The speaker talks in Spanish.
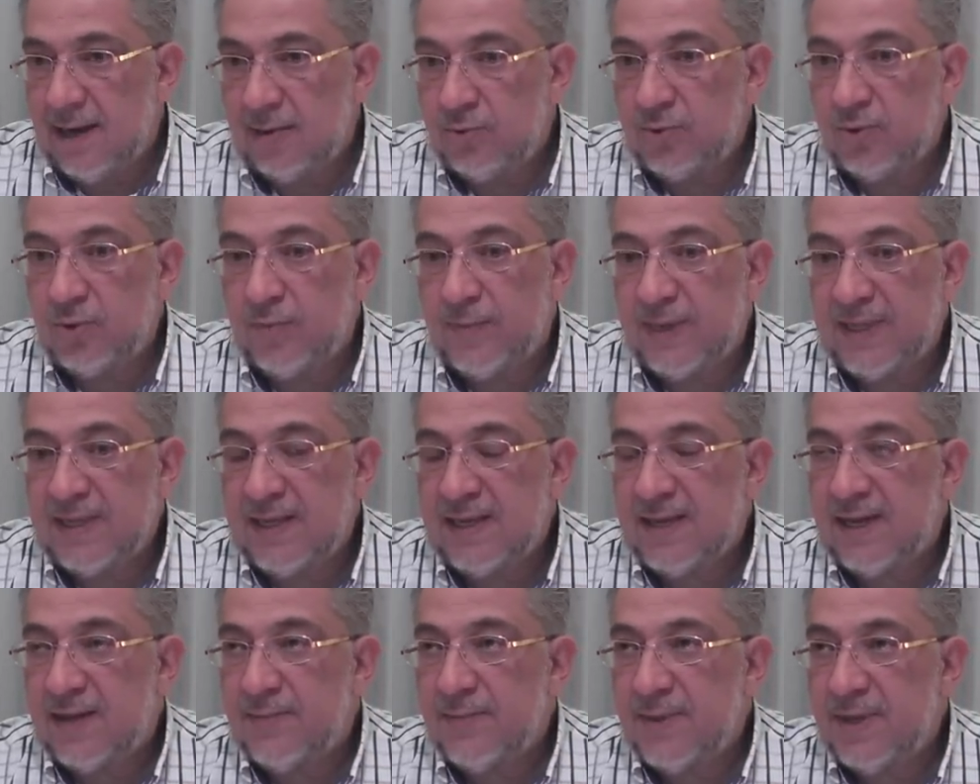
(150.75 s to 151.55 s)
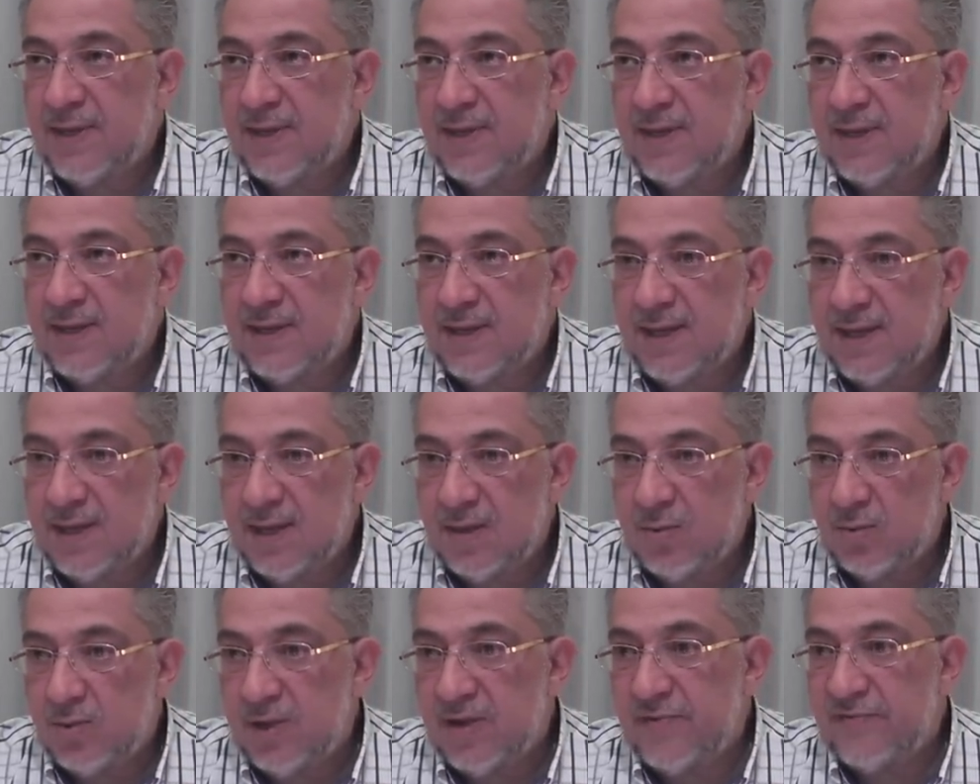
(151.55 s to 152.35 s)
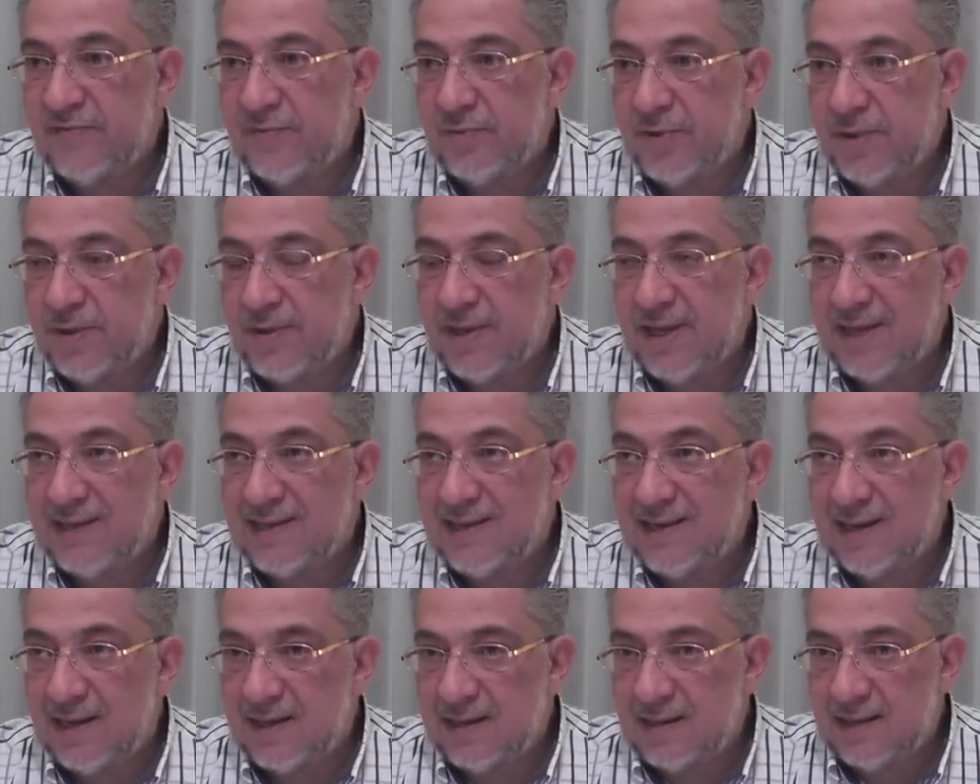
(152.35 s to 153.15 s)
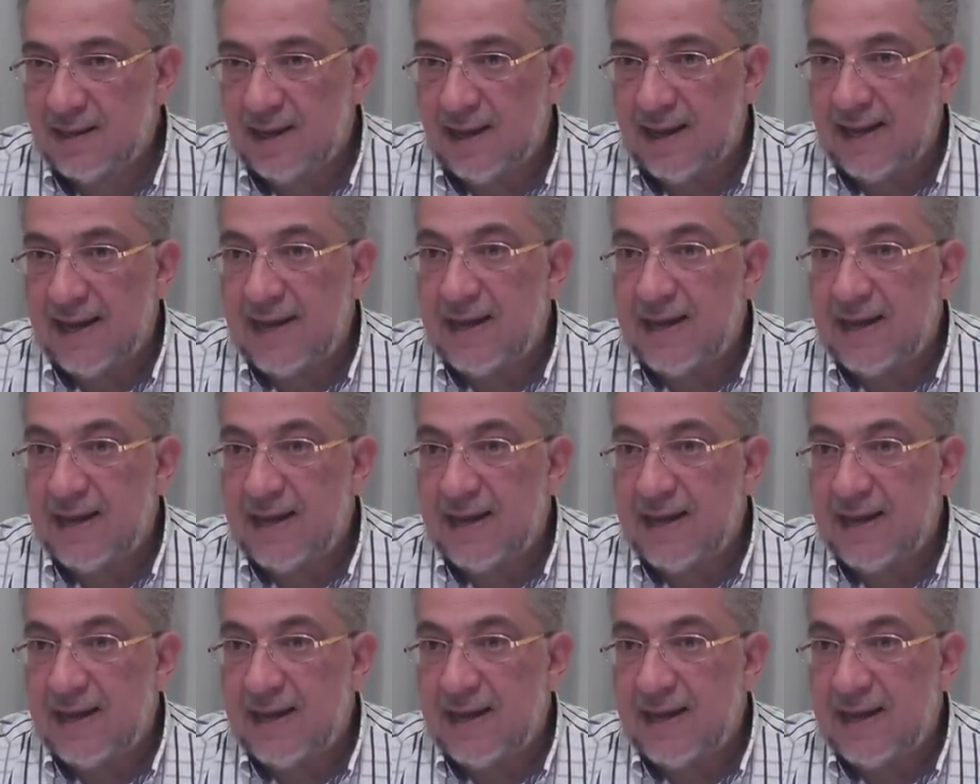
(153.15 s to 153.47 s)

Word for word: automáticamente tiene una influencia directa